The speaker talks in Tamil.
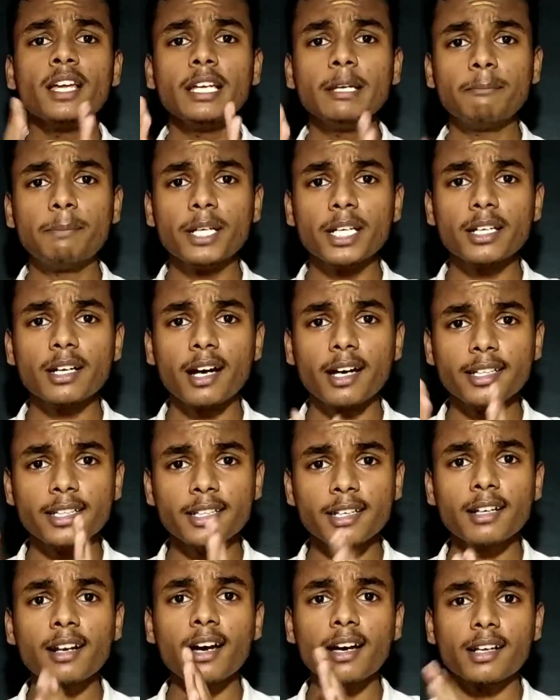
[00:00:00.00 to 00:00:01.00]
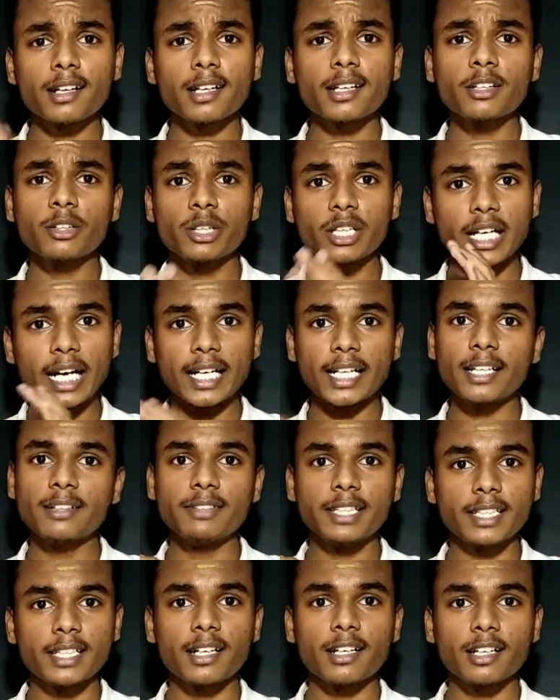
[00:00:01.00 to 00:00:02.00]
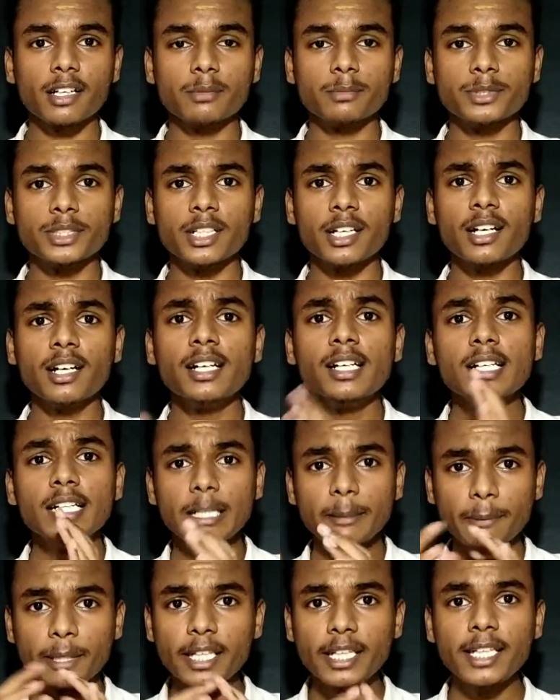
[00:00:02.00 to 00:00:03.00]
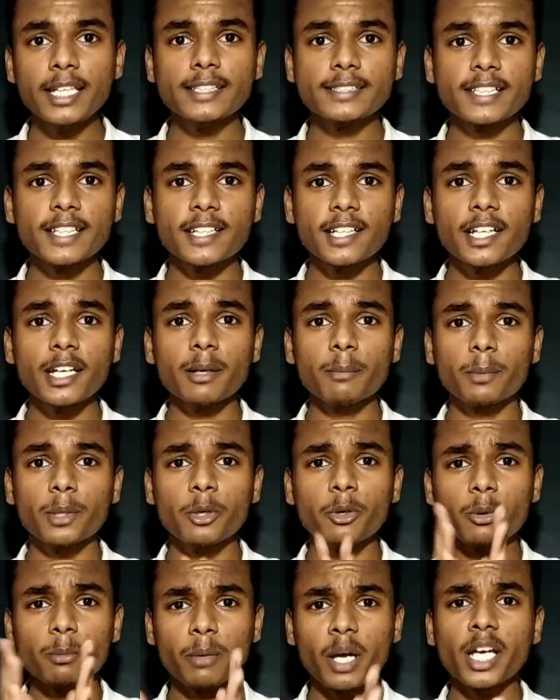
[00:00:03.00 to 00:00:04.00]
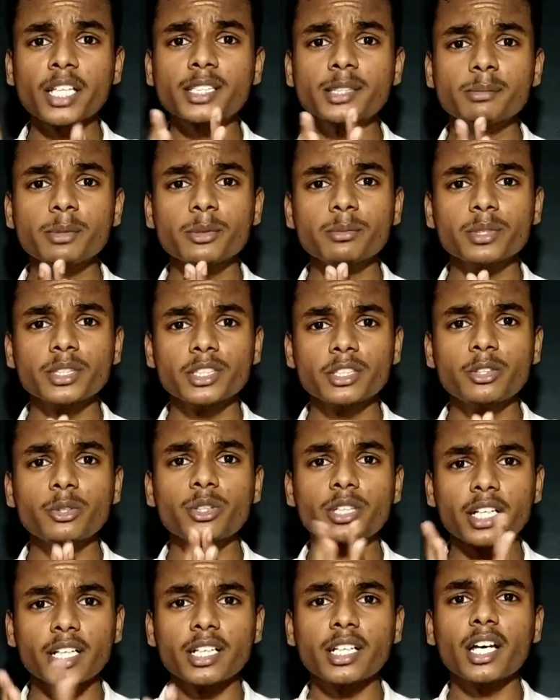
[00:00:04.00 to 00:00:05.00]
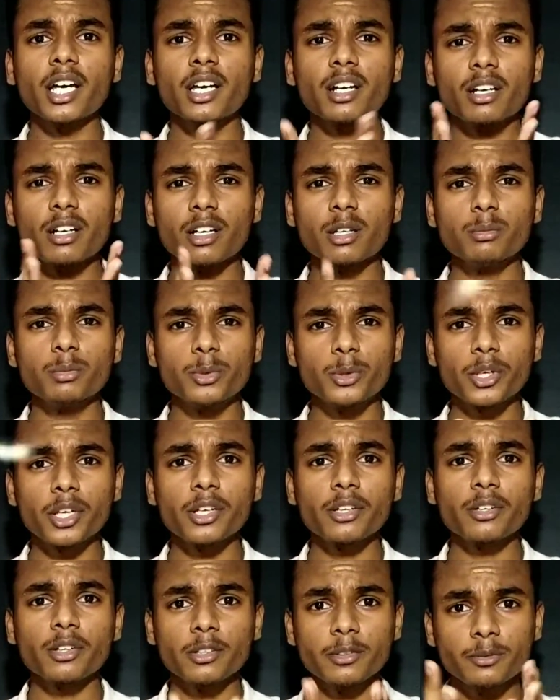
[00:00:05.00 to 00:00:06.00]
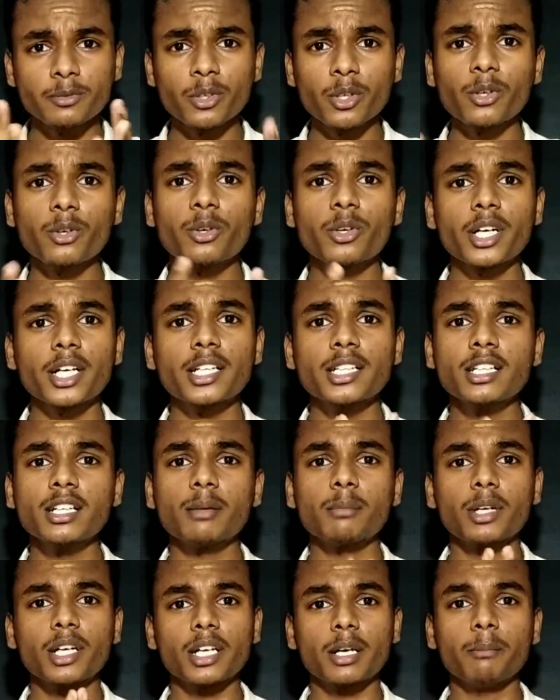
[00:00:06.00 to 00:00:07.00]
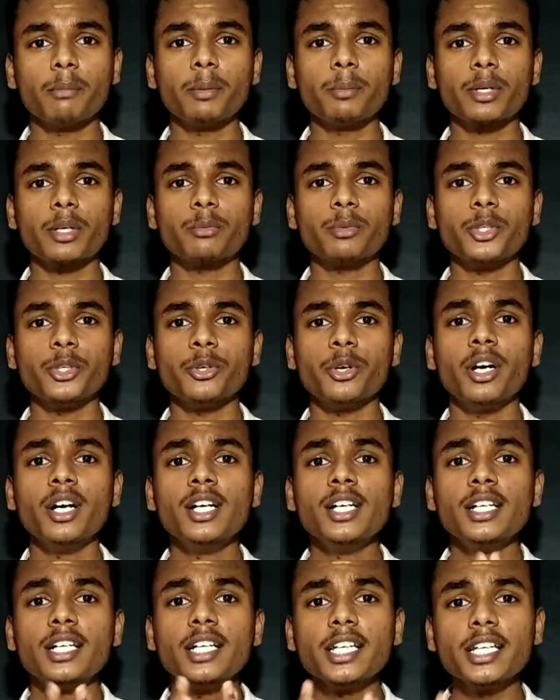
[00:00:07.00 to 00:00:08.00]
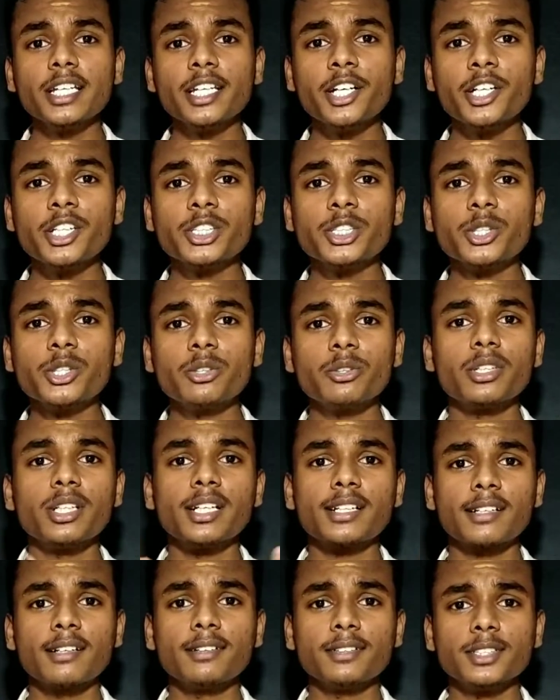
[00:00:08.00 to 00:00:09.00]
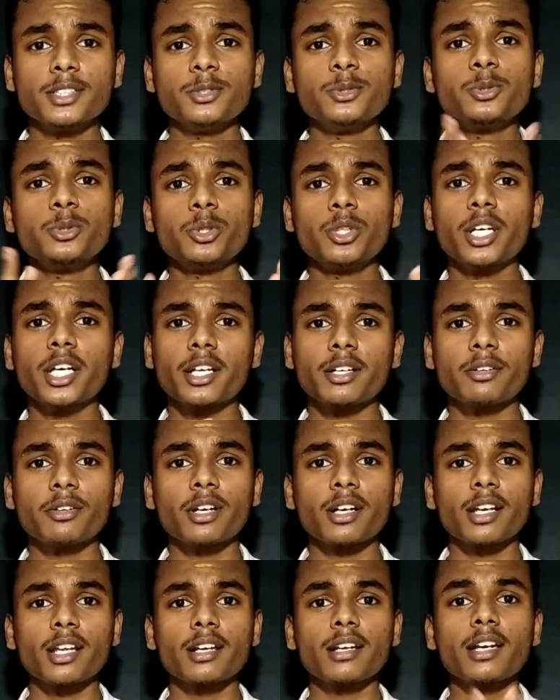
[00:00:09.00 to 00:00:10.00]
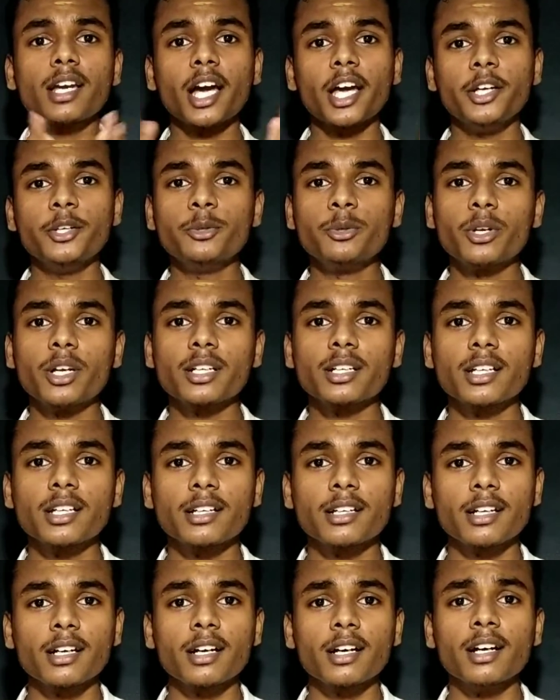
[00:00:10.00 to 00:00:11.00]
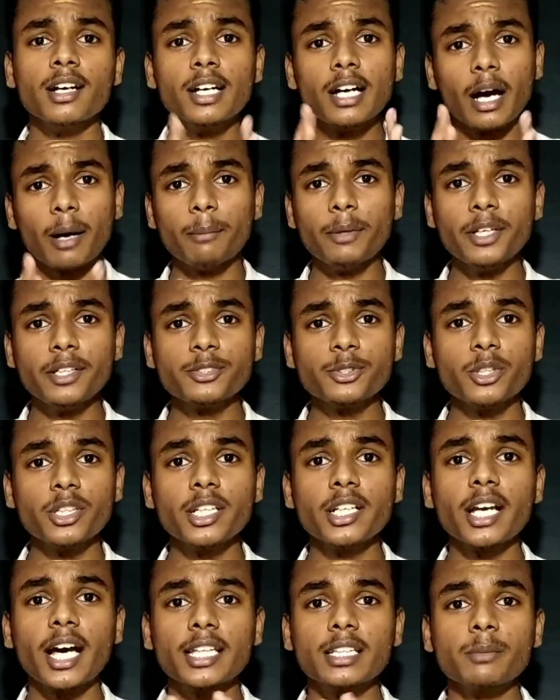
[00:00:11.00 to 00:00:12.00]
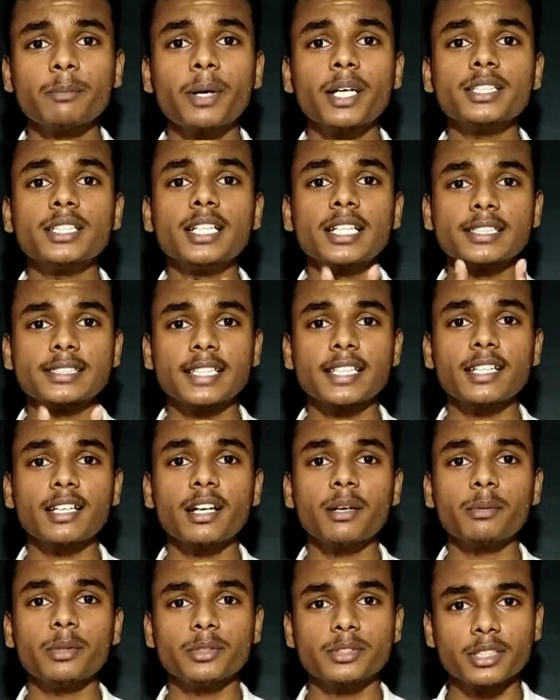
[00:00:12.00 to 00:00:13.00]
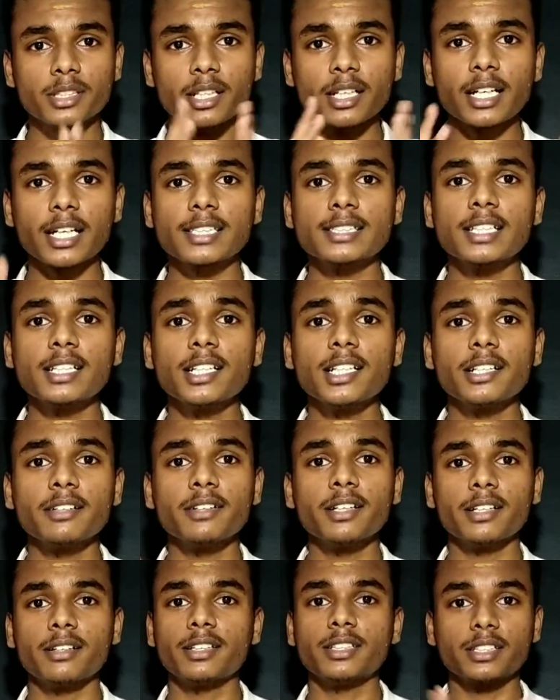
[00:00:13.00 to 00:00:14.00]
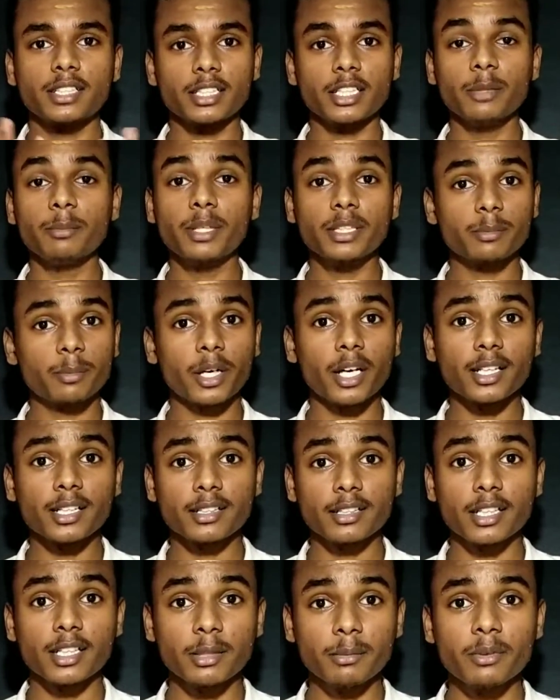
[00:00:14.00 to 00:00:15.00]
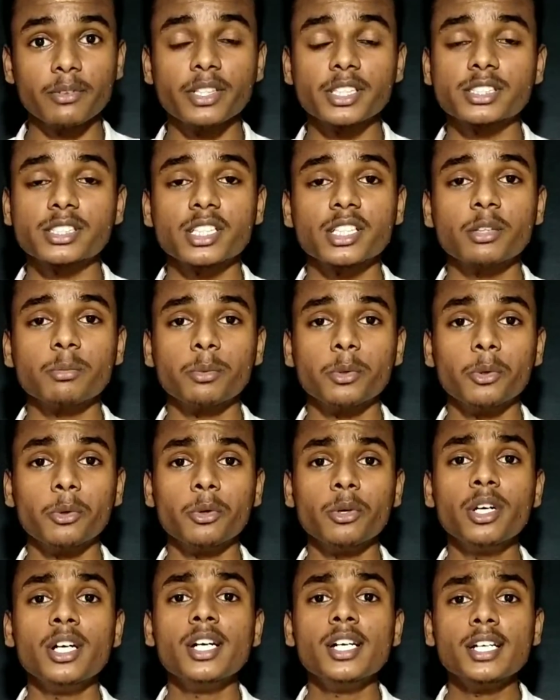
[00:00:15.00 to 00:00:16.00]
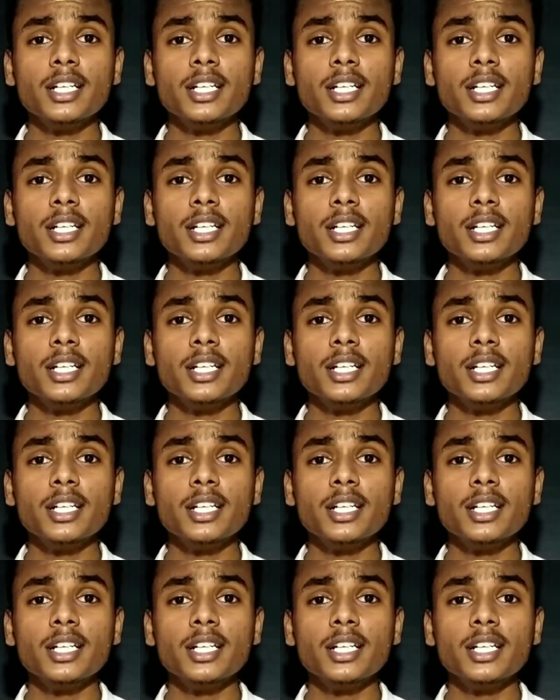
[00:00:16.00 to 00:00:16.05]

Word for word: இப்போ நீங்கள் ஐயாயிரம் ஆறாயிரம் ஒரு கடையில் விற்கிறாங்க அப்படின்னா இப்போ நீங்கள் செய்கிறீங்க அப்படின்னா ஒரு மேக்ஸிமம் வந்துட்டு ஒரு ரெண்டாயிரம் இல்லை மூணாயிரம் இவ்வளோ ரேட்டு தான் நம்மளால் கம்மி பண்ண முடியும் நீங்கள் எடுத்தோன்னு ஒரு நெட்டில் வந்து நூறுரூவா இரநூறுவாய்க்கெலாம் இருக்குது ஐநூறுரூவாய்க்கெலாம் இருக்கா அப்படின்னு சொல்லிட்டு நீங்கள் அதை பார்த்து நீங்கள் செய்யலாம் அப்படின்னு சொன்னால் கடைசியில் நீங்கள் அது கண்டிப்பாக அந்த ப்ராடக்ட் கண்டிப்பாக வேஸ்ட்டாக தான் போகும்